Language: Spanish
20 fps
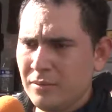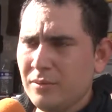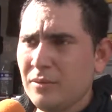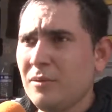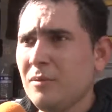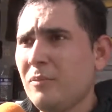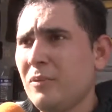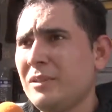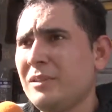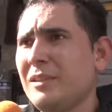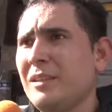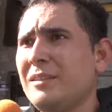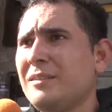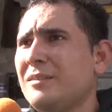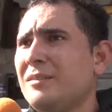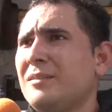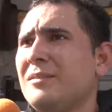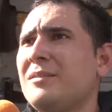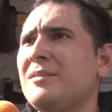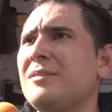No, pues
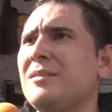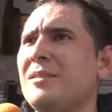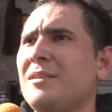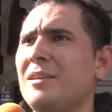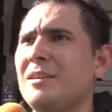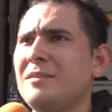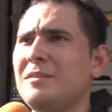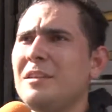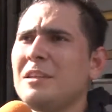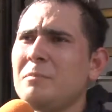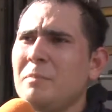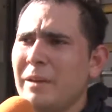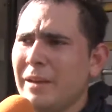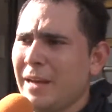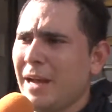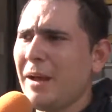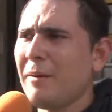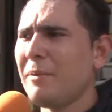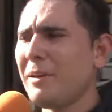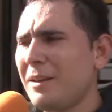es,
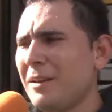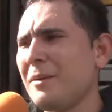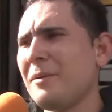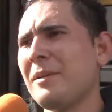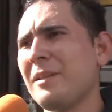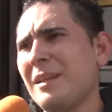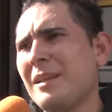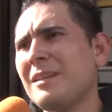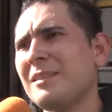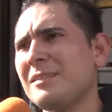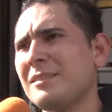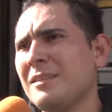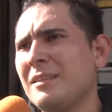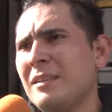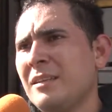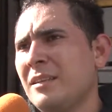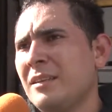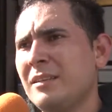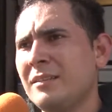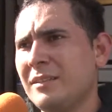inexplicable, la verdad.
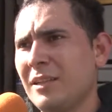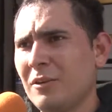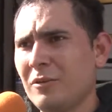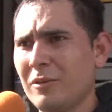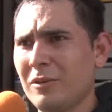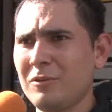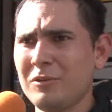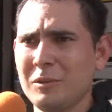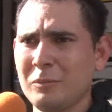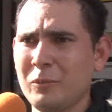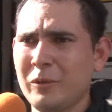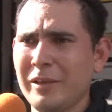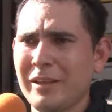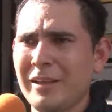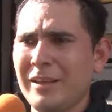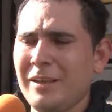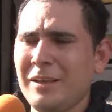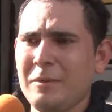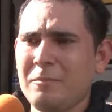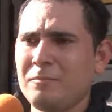Es, algo que no se
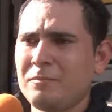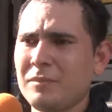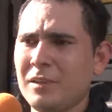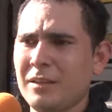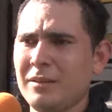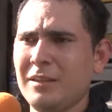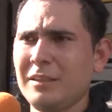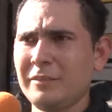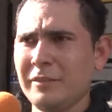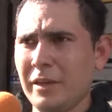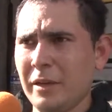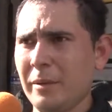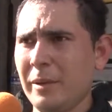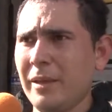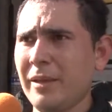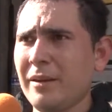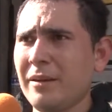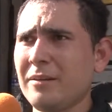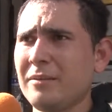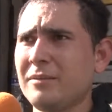puede
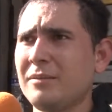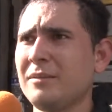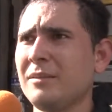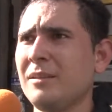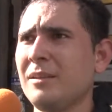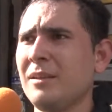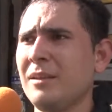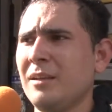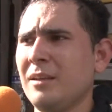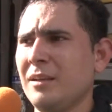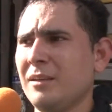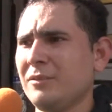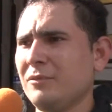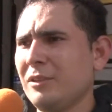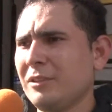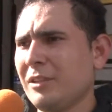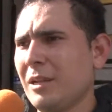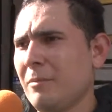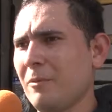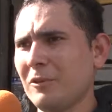describir. Es
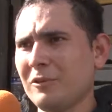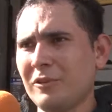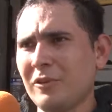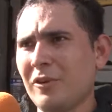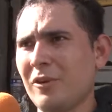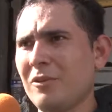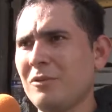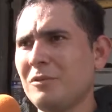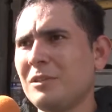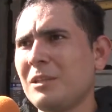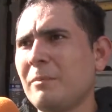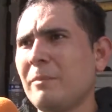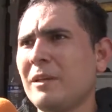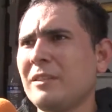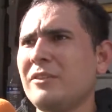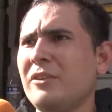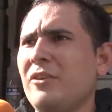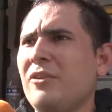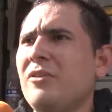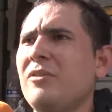nuestra emoción, nuestra
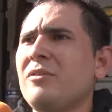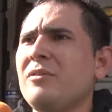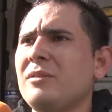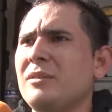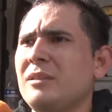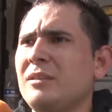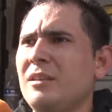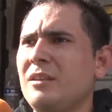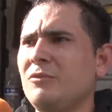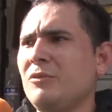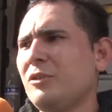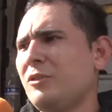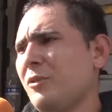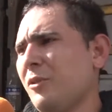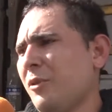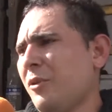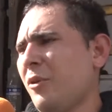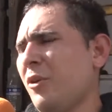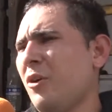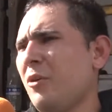pasión, es
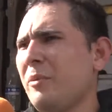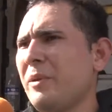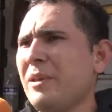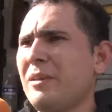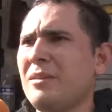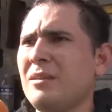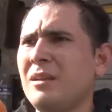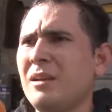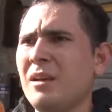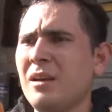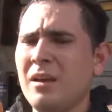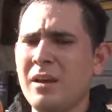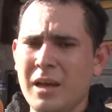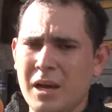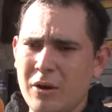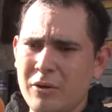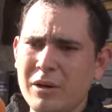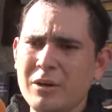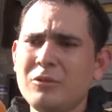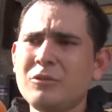nuestro hobby.
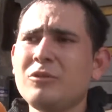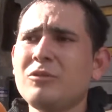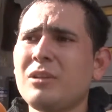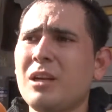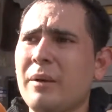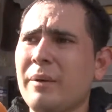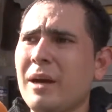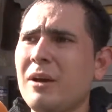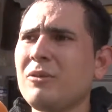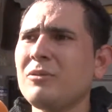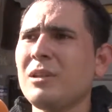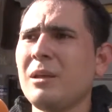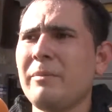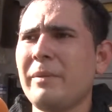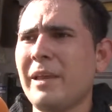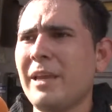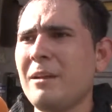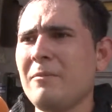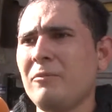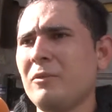Ahora nuestro trabajo
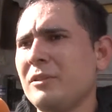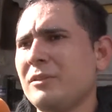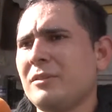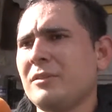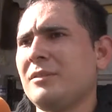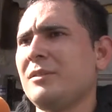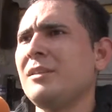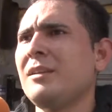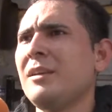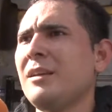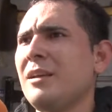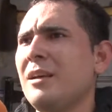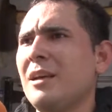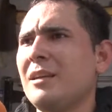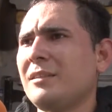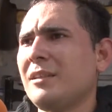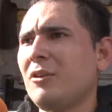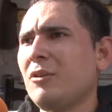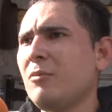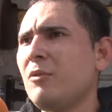también, pues,
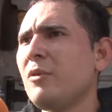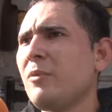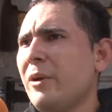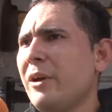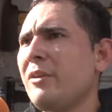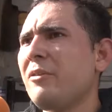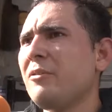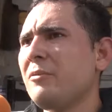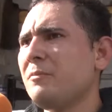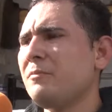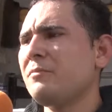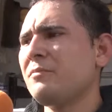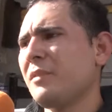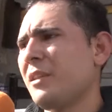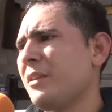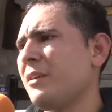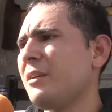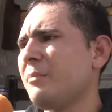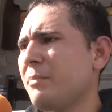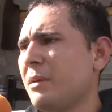es algo muy bueno
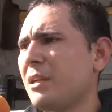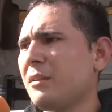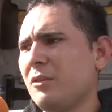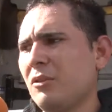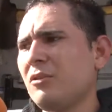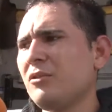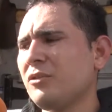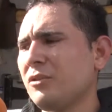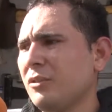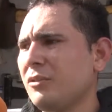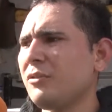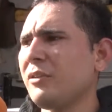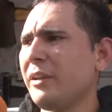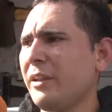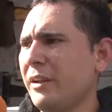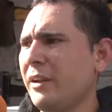que para todos nosotros en